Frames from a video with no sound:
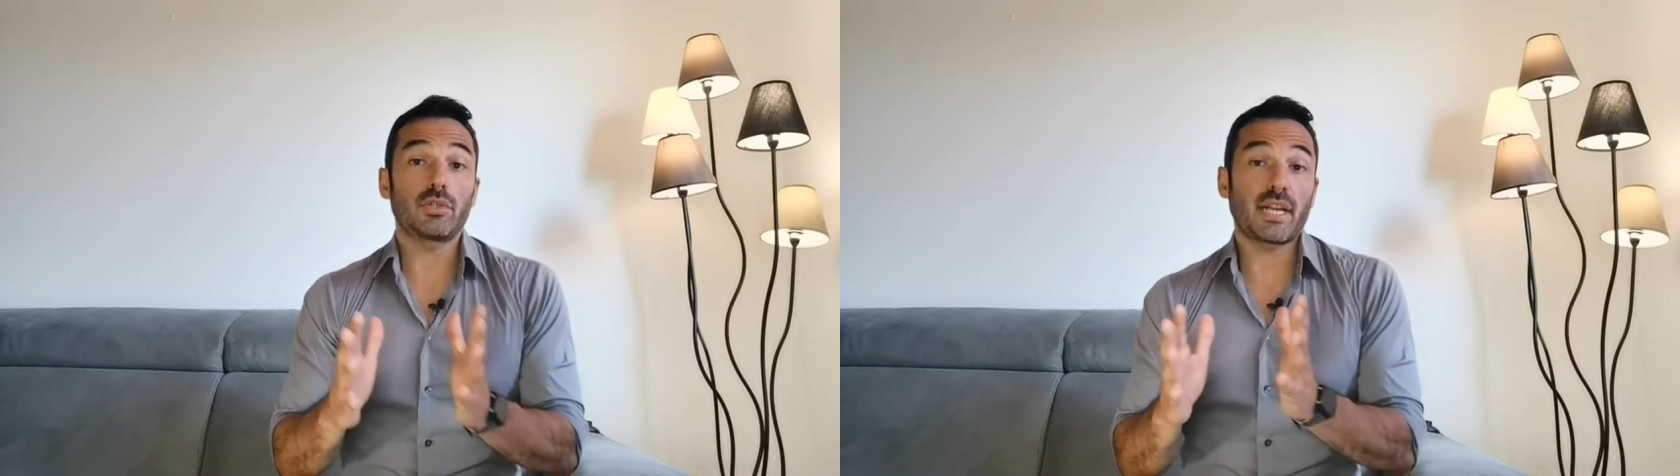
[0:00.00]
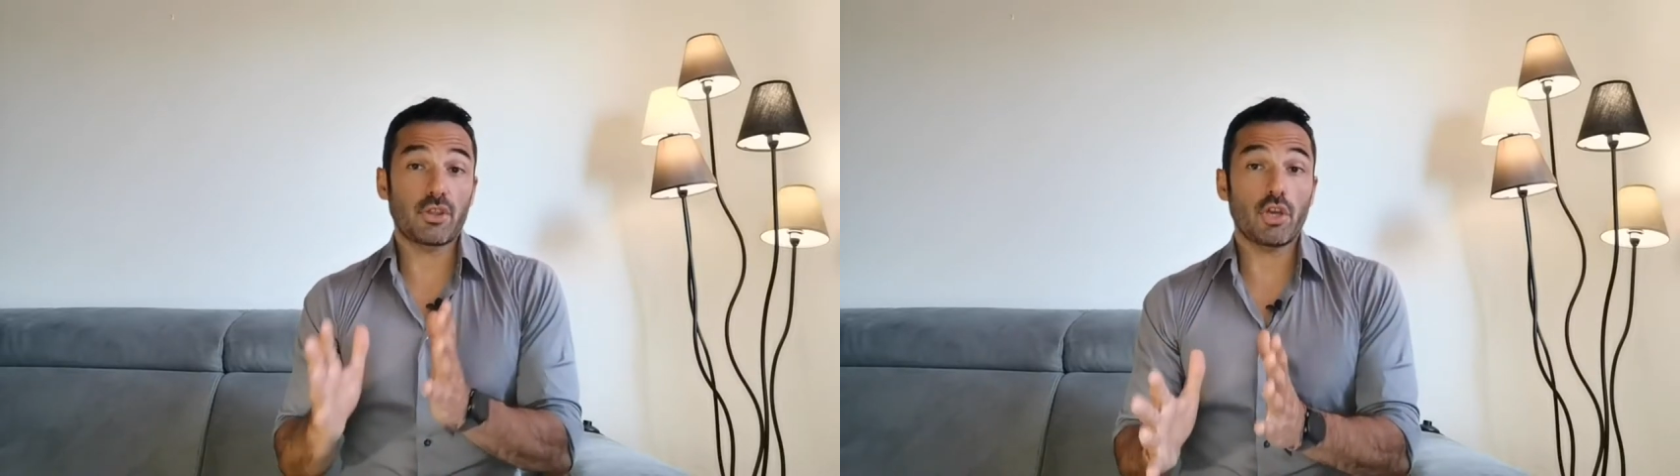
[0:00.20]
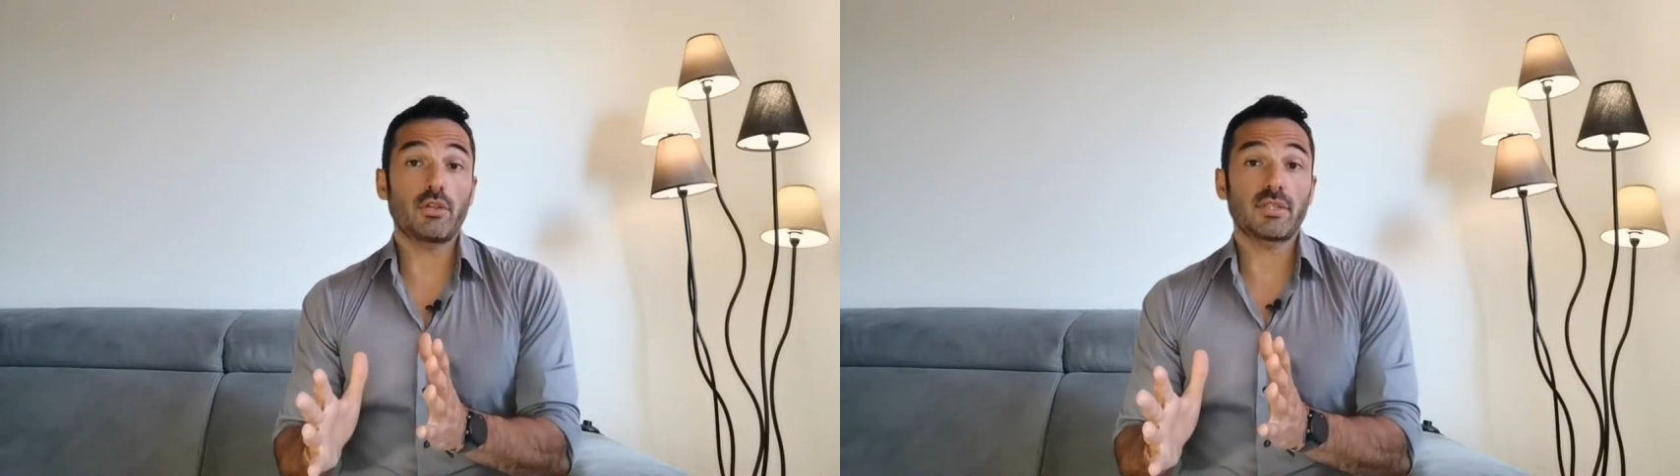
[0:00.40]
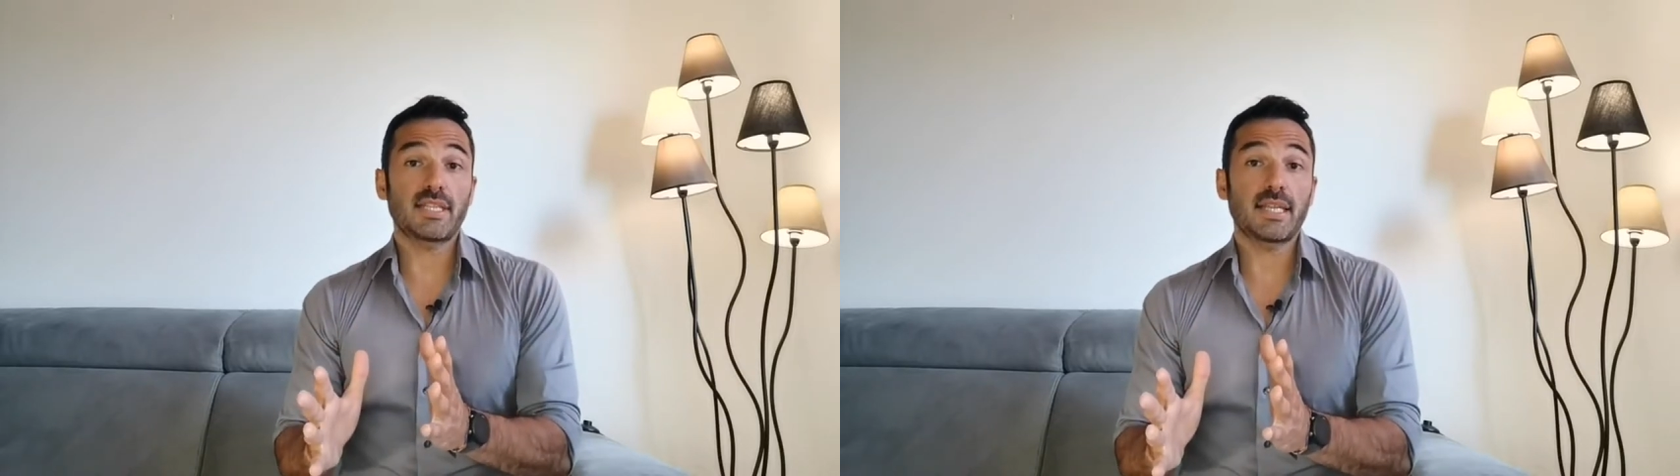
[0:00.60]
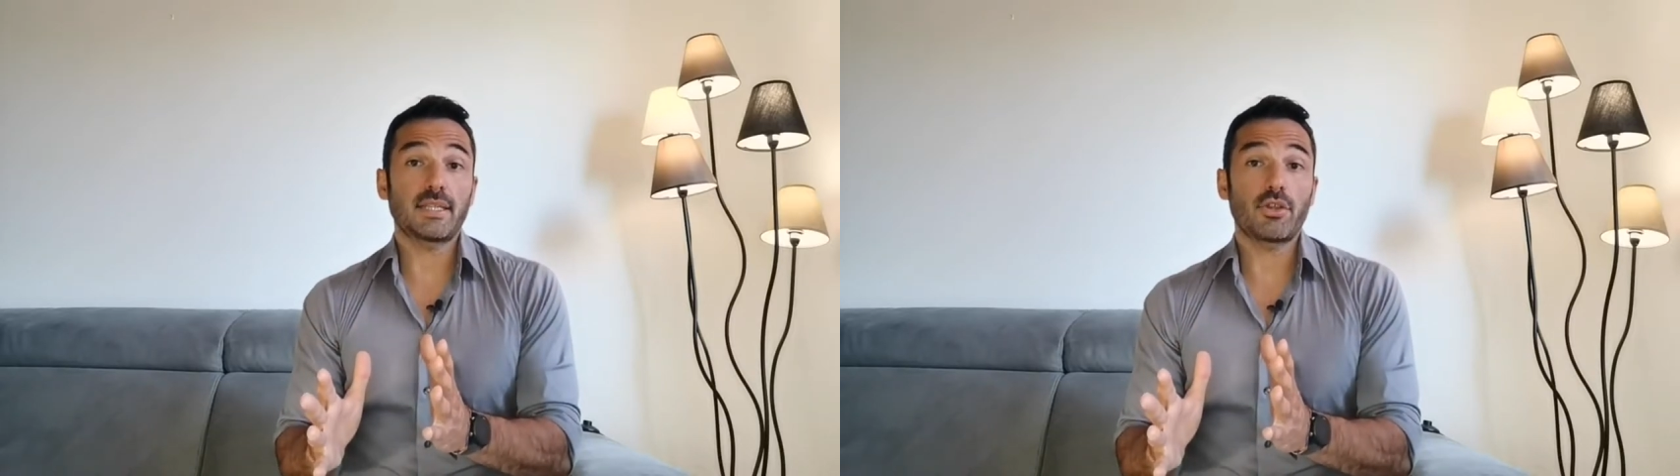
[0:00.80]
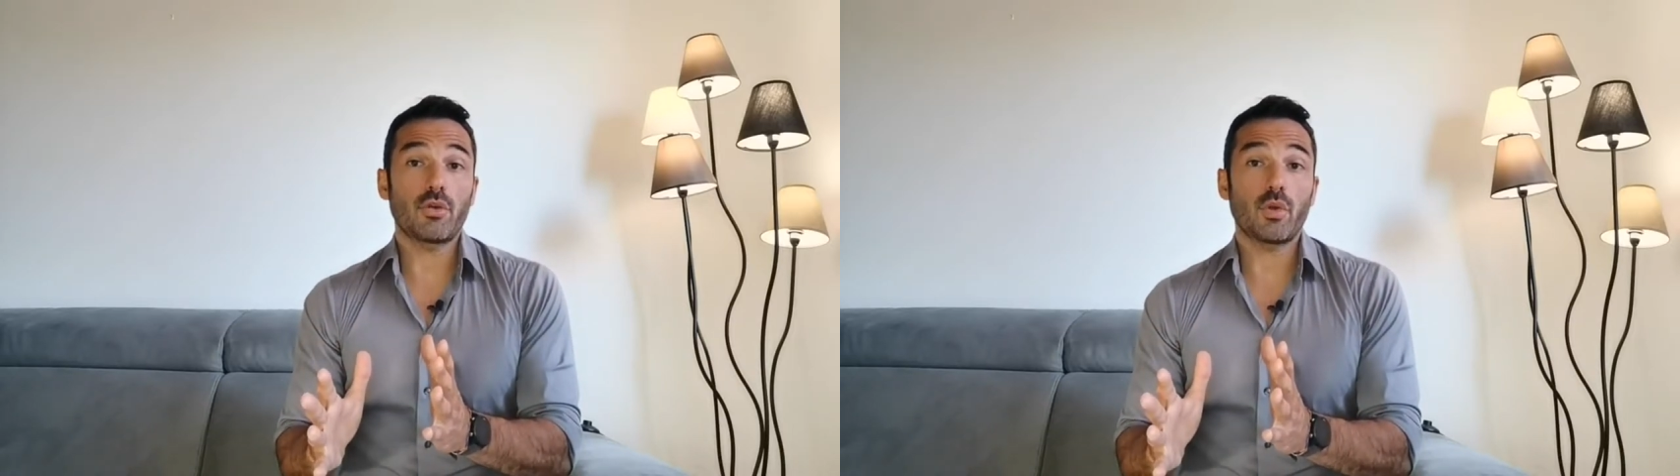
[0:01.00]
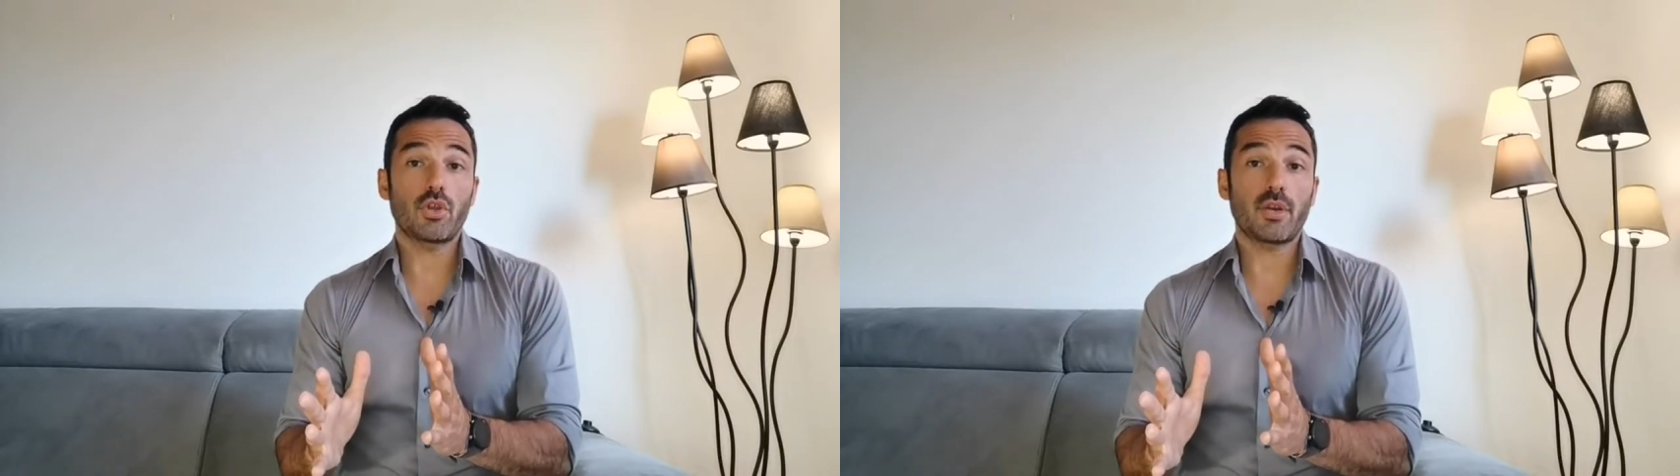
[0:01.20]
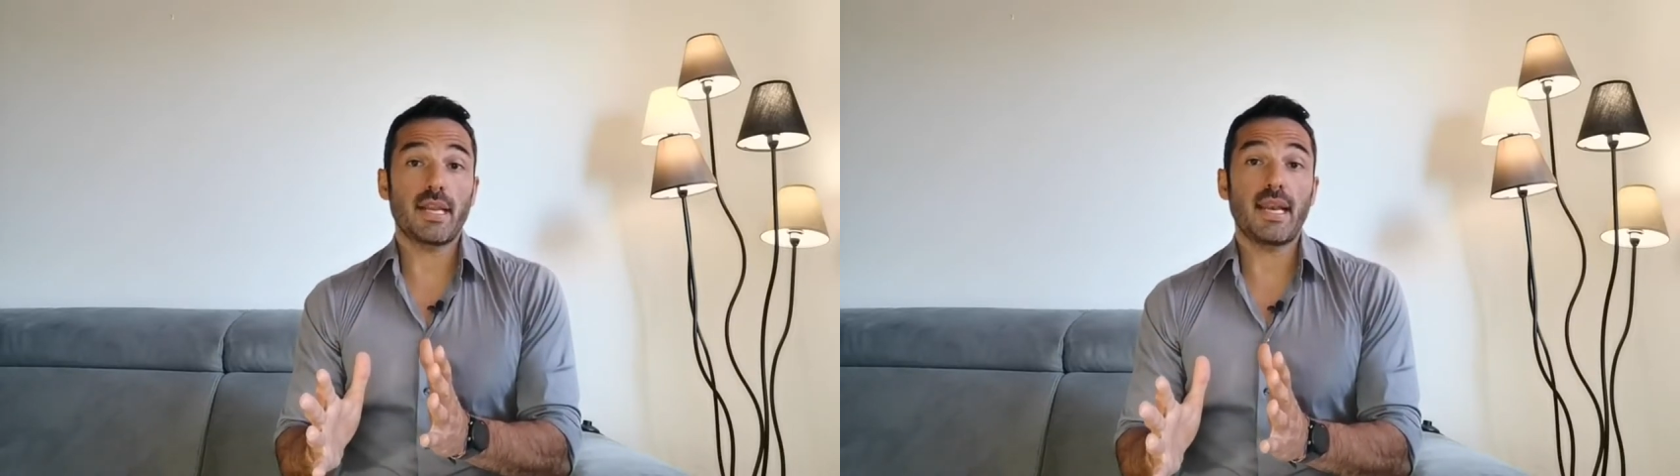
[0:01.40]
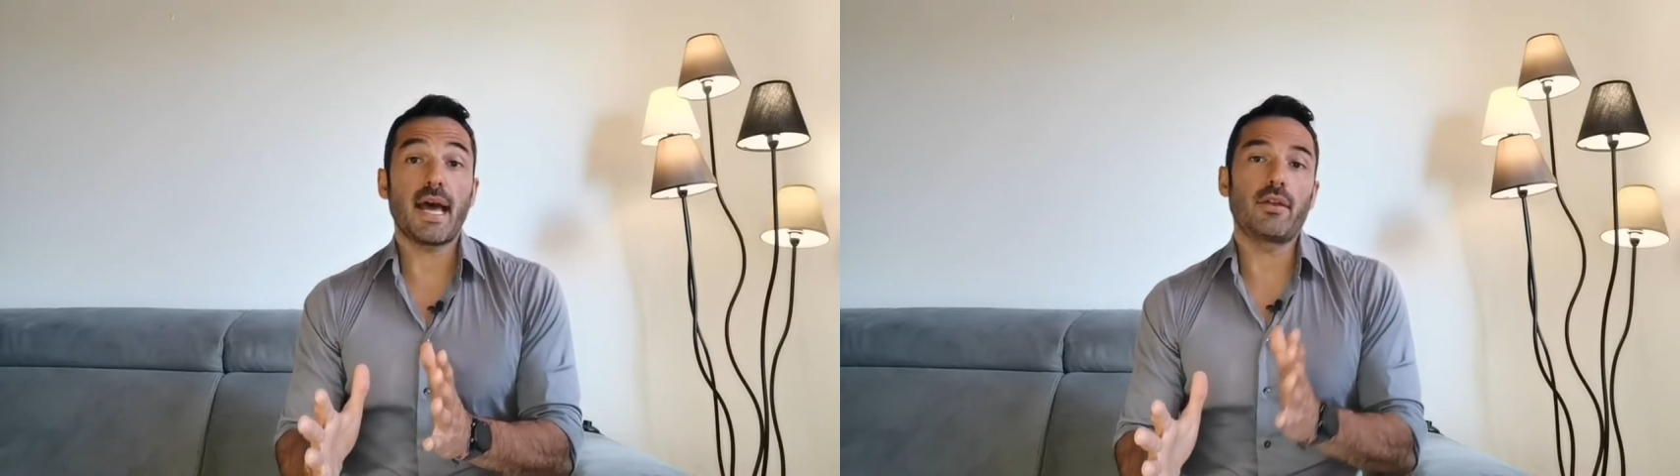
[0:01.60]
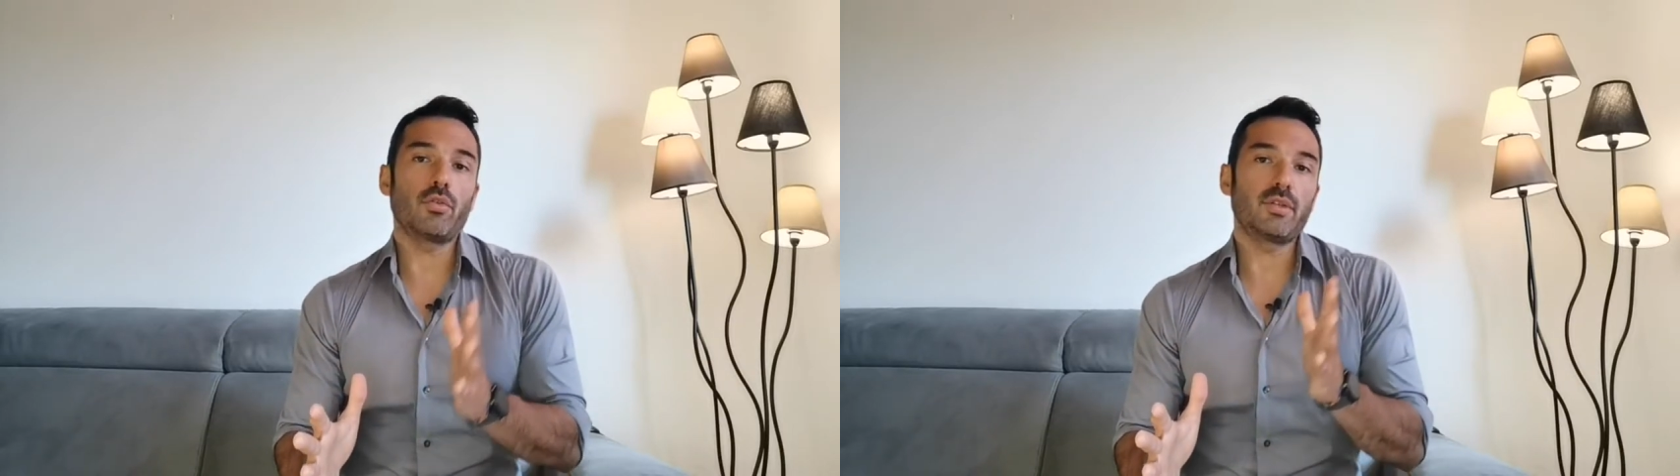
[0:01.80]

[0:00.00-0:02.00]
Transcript: 365 giorni all'anno,